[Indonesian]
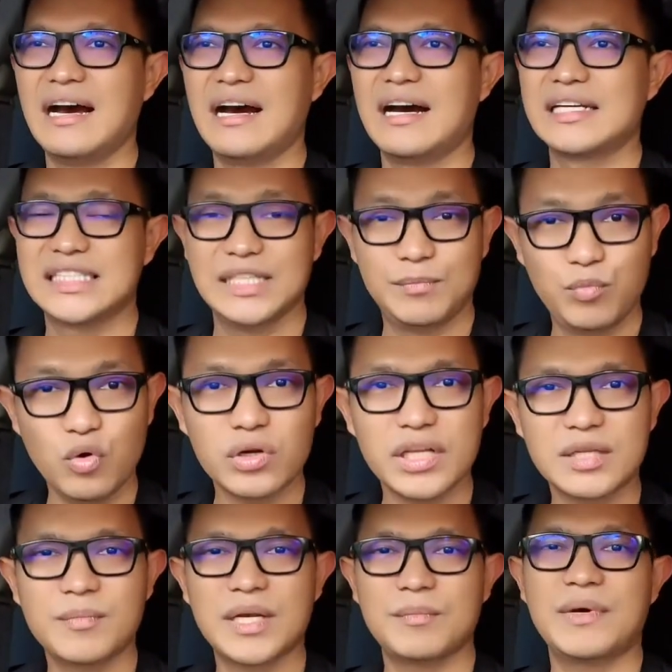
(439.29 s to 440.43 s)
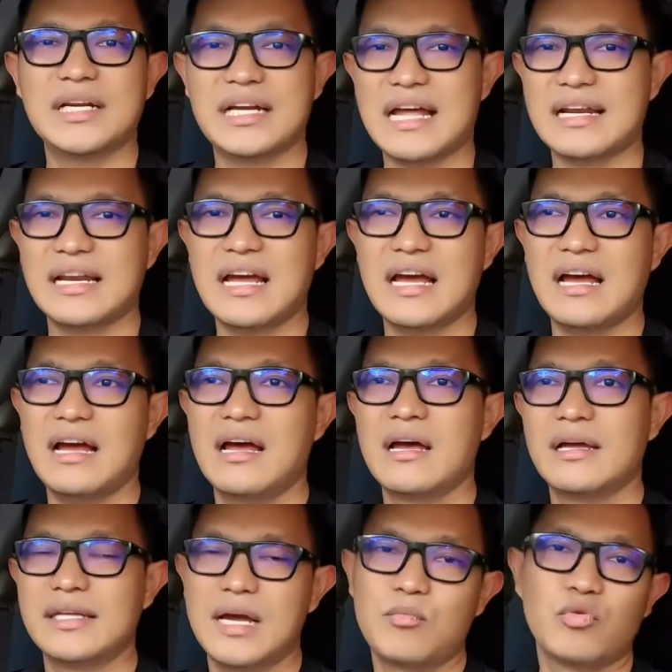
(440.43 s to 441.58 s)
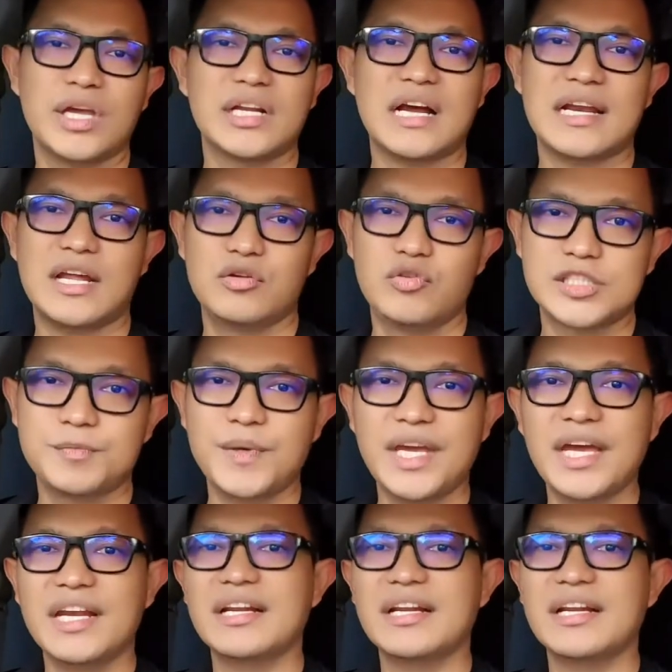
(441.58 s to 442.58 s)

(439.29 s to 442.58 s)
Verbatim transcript: uh, sibuk nih teman-teman karena ya mungkin karena usp,